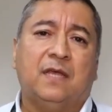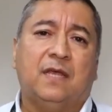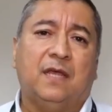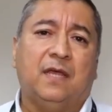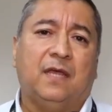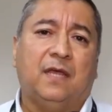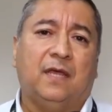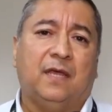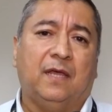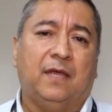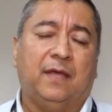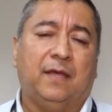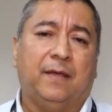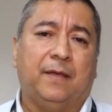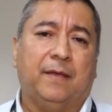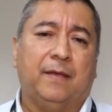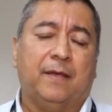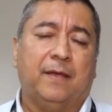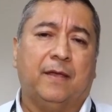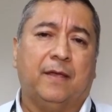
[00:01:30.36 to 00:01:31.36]

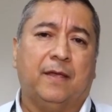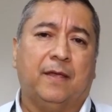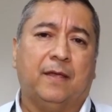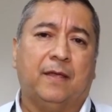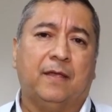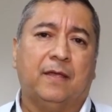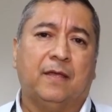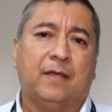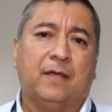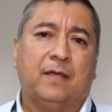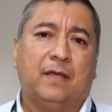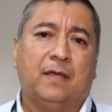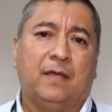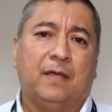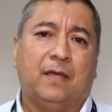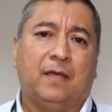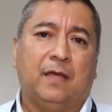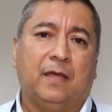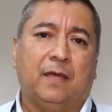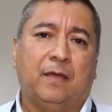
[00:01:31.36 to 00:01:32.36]
eh,
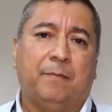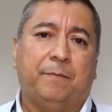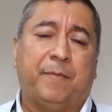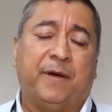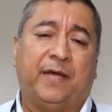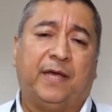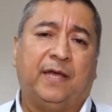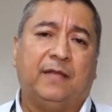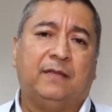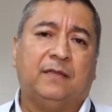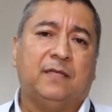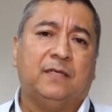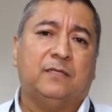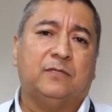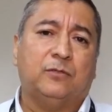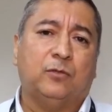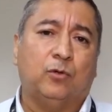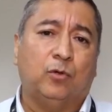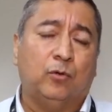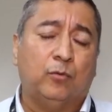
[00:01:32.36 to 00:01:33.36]
eh,
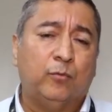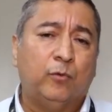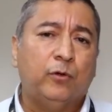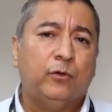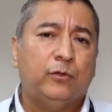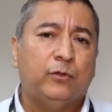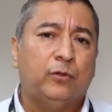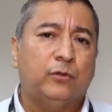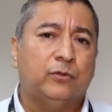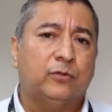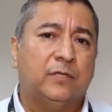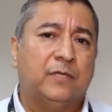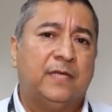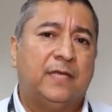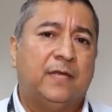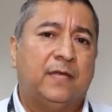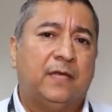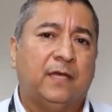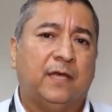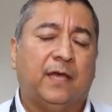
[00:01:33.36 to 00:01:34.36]
paquetes o bultos
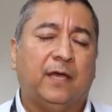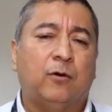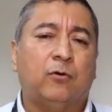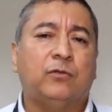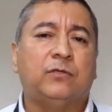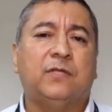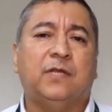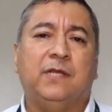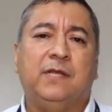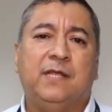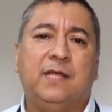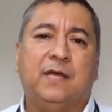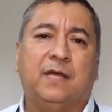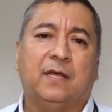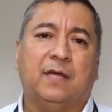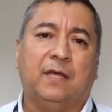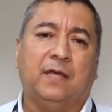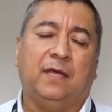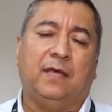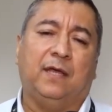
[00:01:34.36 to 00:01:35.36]
que
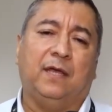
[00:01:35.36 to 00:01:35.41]
contenían